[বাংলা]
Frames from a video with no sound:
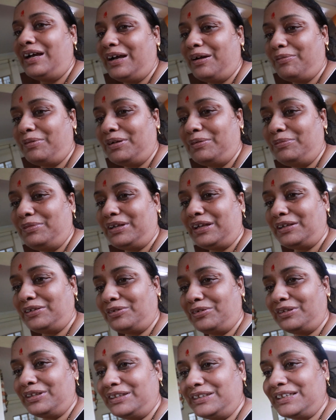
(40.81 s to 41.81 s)
আমার মিঠাই
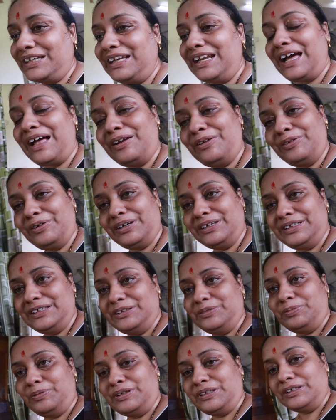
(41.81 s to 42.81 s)
সন্দেশকে লাল রঙের
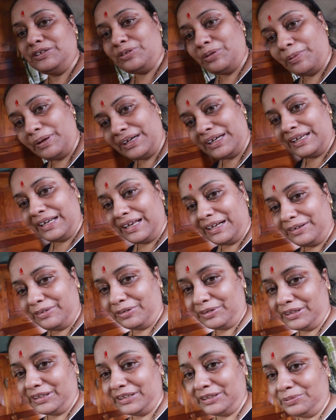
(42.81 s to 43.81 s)
ড্রেস পরেছি সবাইকে লাল
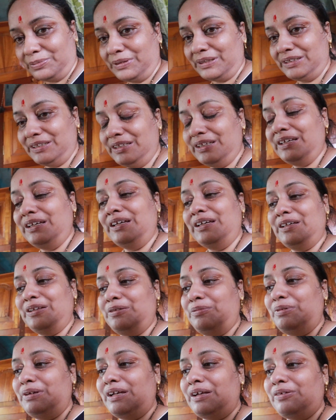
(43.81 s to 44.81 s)
রঙের ড্রেস পরেছি তো
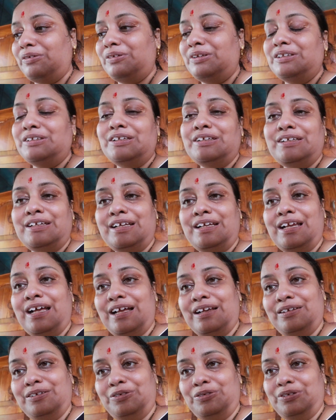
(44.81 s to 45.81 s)
মিঠাই সন্দেশে সেই
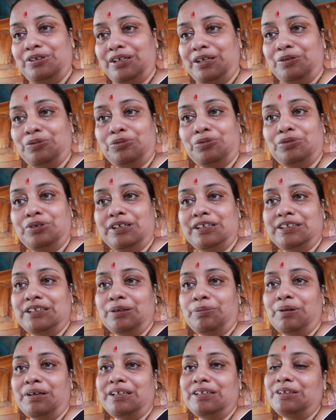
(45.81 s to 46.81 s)
লাল যে নতুন
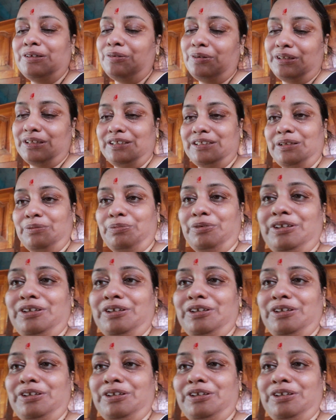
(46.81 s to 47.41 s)
ড্রেসটা বানিয়েছি ওই ড্রেসটা